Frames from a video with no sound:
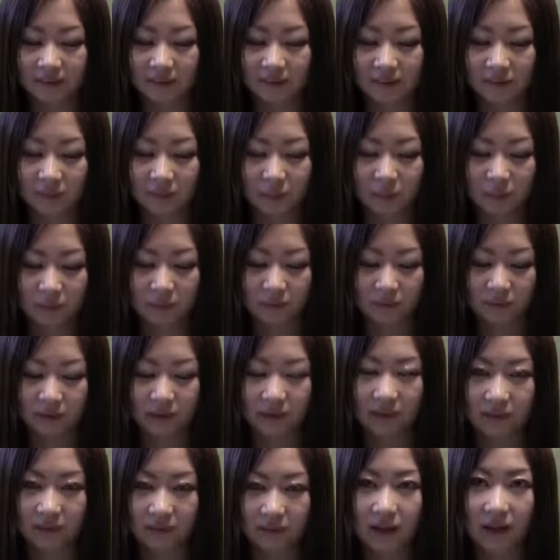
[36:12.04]
思う
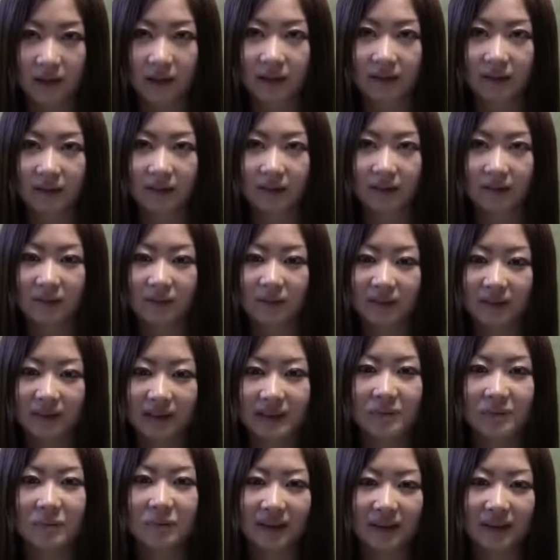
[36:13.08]
方は
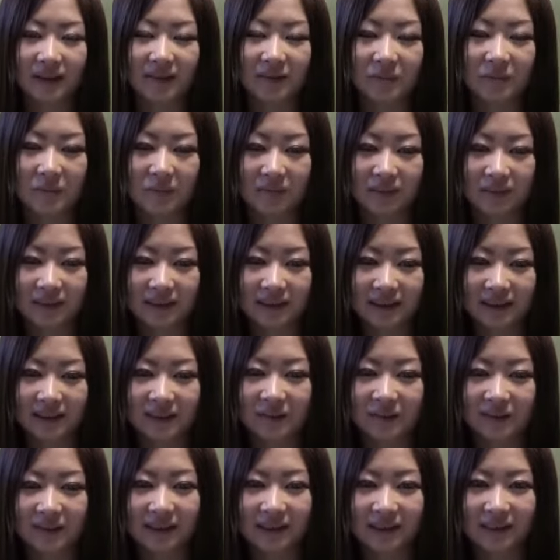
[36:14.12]
私もねもう私大
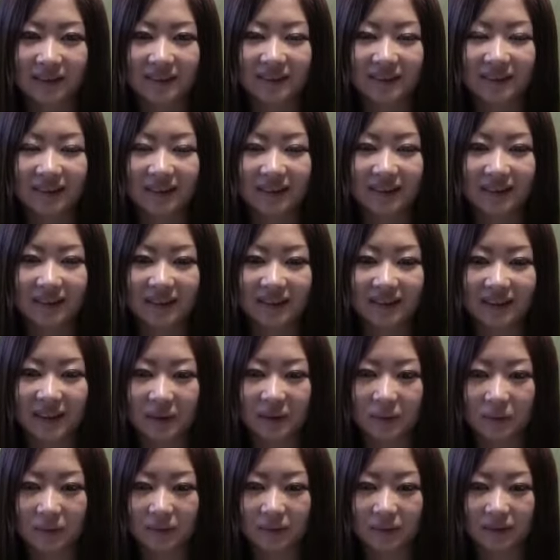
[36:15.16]
阪の人やから結
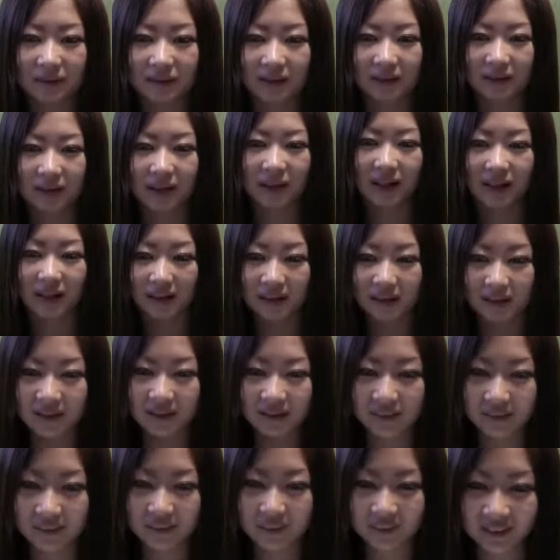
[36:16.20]
構おるから「あ
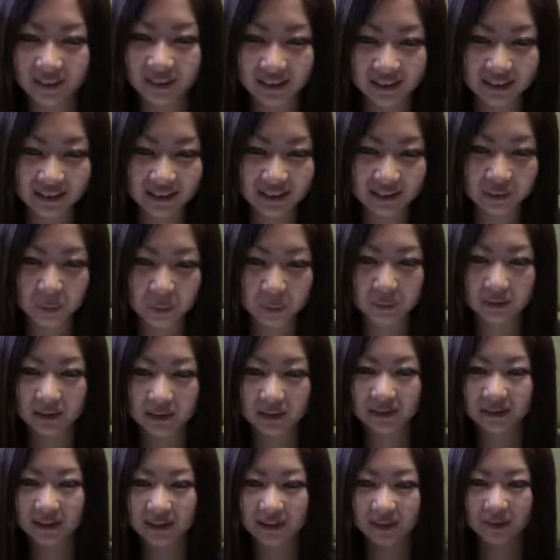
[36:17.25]
了解ですごめん
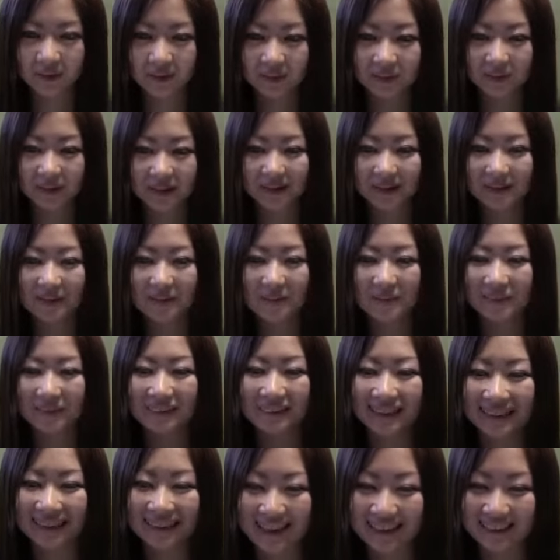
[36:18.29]
なさい保育園でお迎
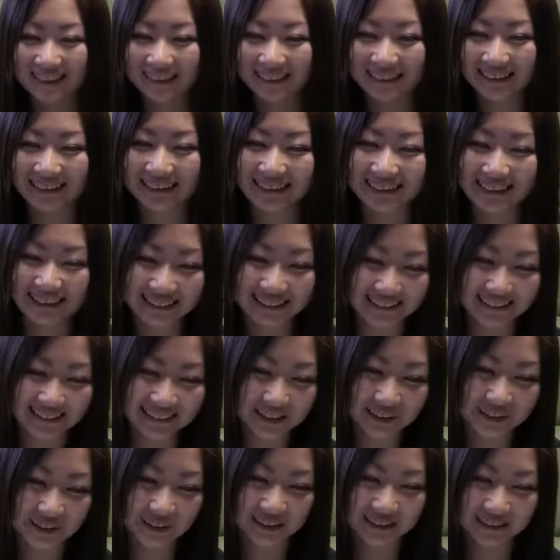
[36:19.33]
えなので離脱し
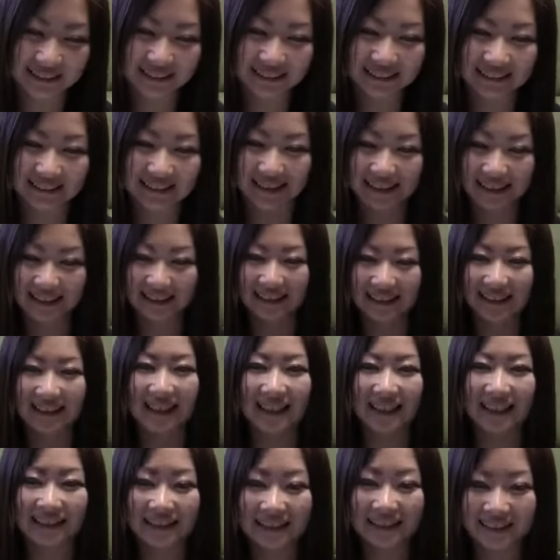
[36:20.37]
ます」して「
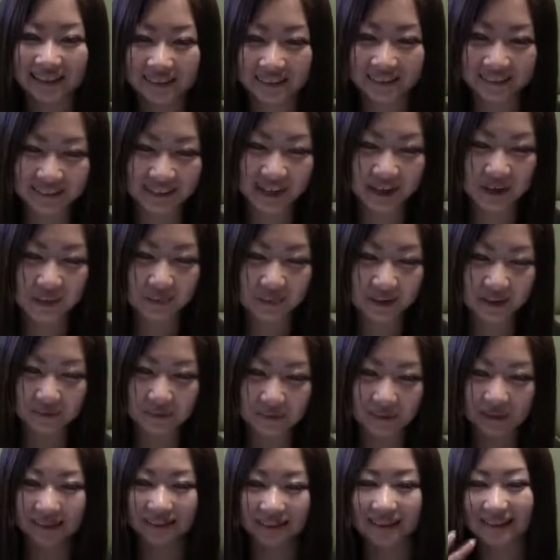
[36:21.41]
ありがとうございます
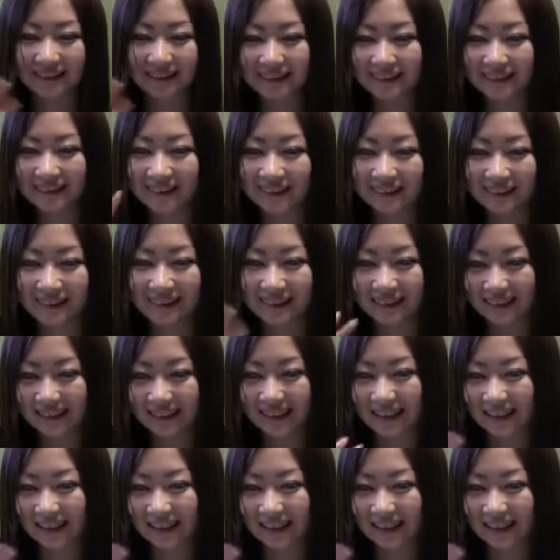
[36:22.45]
ばんちゃん気をつけて